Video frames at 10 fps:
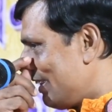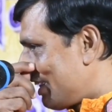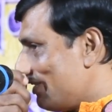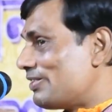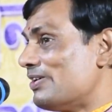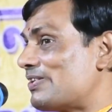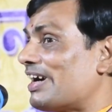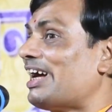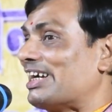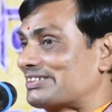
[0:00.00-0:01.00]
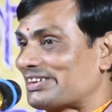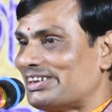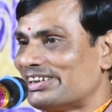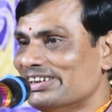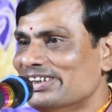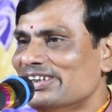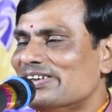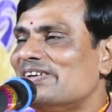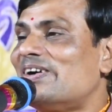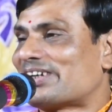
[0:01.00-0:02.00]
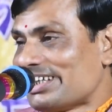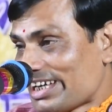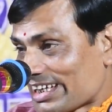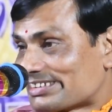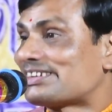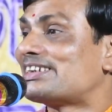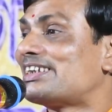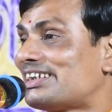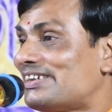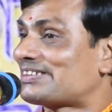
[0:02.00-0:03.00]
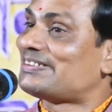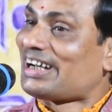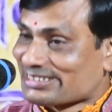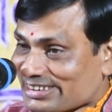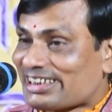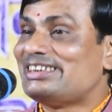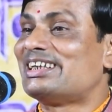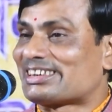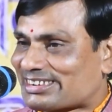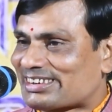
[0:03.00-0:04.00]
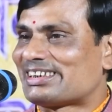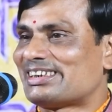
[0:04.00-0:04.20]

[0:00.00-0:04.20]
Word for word: কেউ কেউ কয় আছে কি গেছে অত আছেই আছে